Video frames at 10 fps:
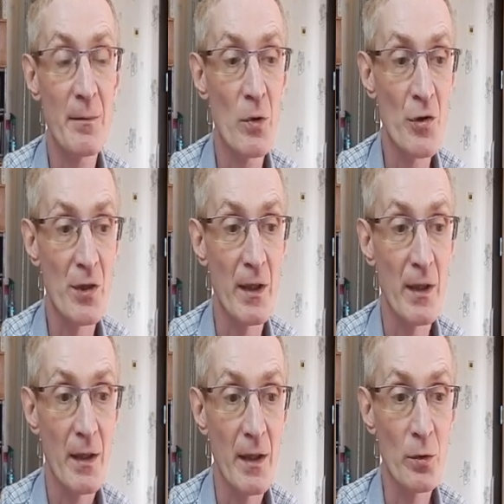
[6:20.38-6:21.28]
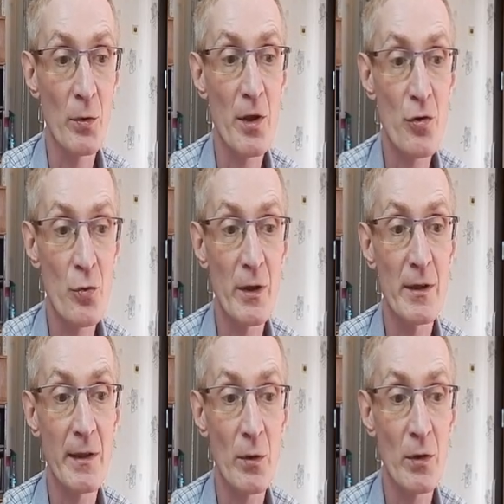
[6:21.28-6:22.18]
не может, и только чудо
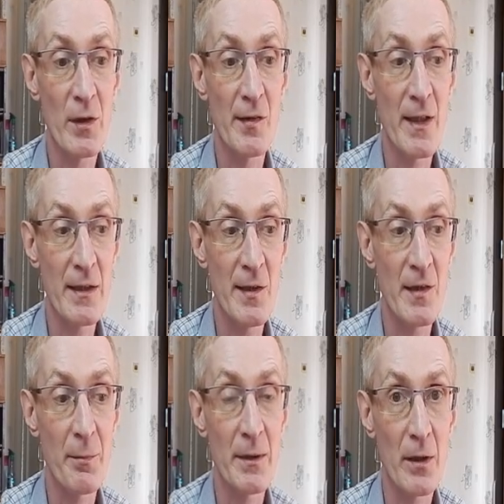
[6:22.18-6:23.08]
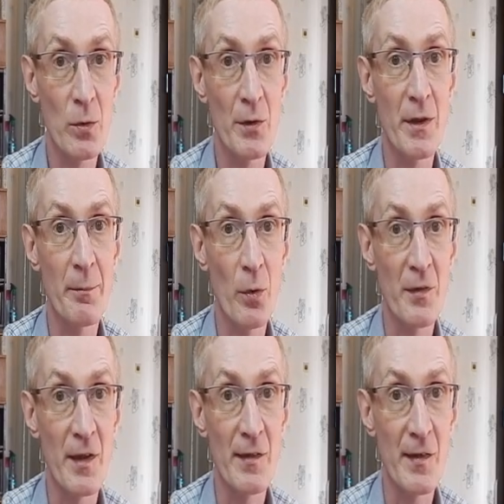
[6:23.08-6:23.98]
не дает ей скатиться по наклонной
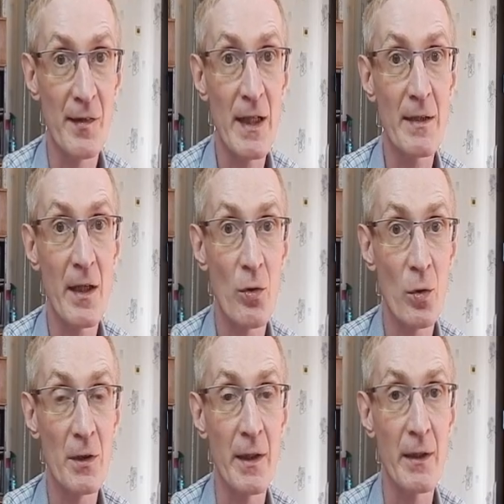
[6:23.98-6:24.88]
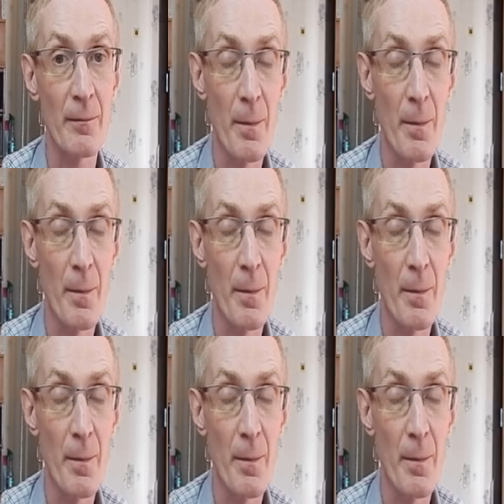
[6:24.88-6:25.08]
плоскости, стать кокоткой.